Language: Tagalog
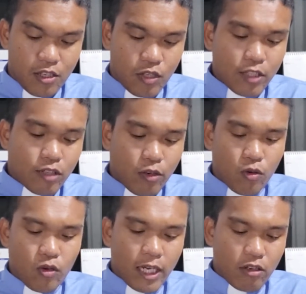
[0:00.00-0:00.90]
Kung atong
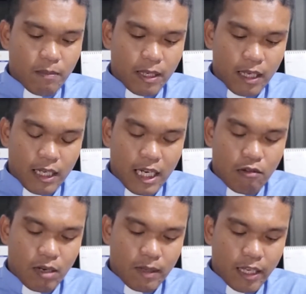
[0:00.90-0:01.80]
nadungog karong ibang
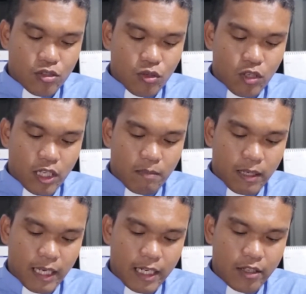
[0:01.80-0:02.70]
adlaw mga igsuon ang
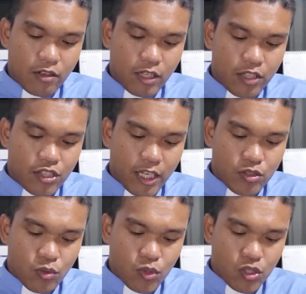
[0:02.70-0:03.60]
ebanghelyo diin si
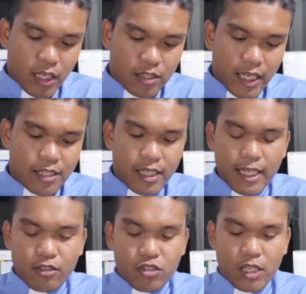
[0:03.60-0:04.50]
Jesus
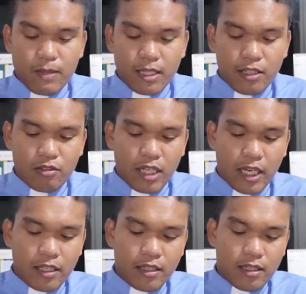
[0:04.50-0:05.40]
nagsaysay ngadto sa iyang mga
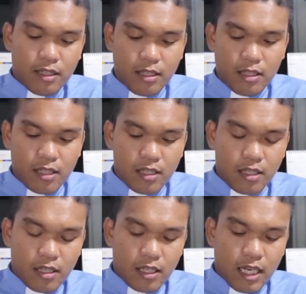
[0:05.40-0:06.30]
tinunan
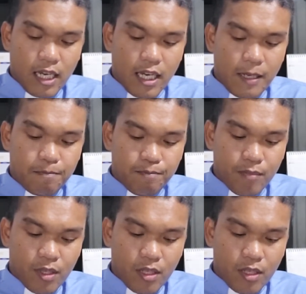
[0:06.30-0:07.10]
nga